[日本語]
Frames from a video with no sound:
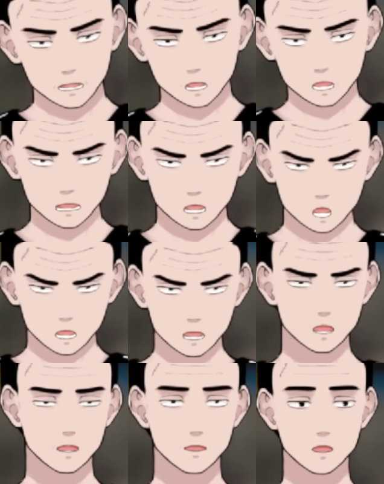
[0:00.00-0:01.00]
話は
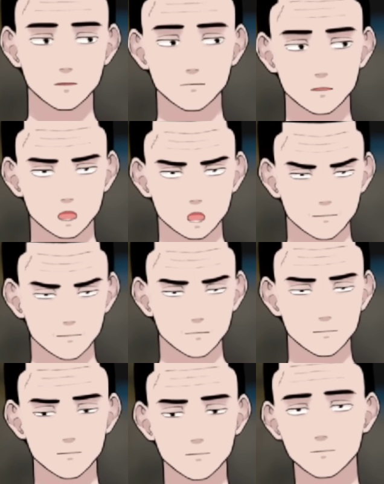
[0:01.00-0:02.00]
別ですよね。
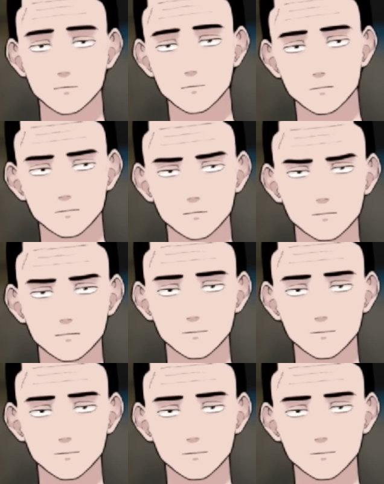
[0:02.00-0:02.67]
うん。